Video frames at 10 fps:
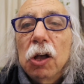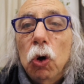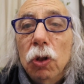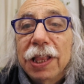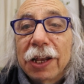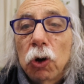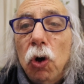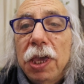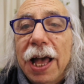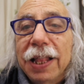con la
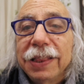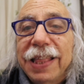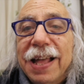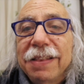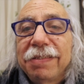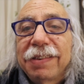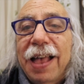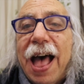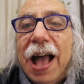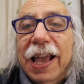Royal
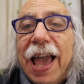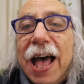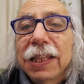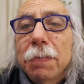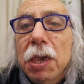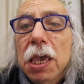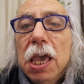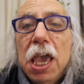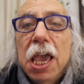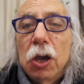Dance Academy
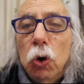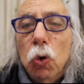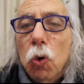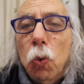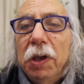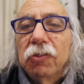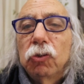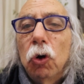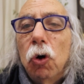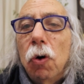e con
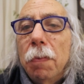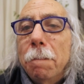questo